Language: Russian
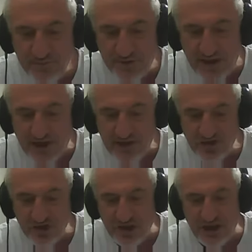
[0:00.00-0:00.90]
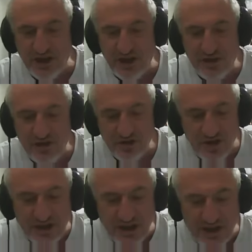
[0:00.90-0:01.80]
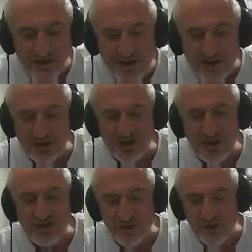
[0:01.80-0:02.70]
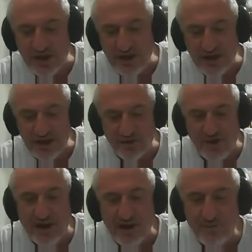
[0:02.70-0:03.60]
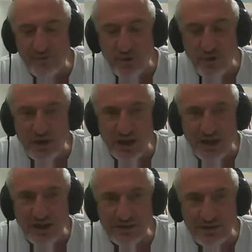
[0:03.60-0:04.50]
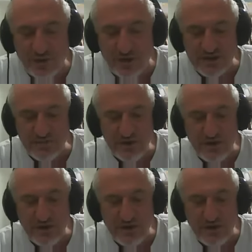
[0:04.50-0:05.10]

Так, 4, 4 и 2 это 6 улей, и 2 у Рахеля это 8.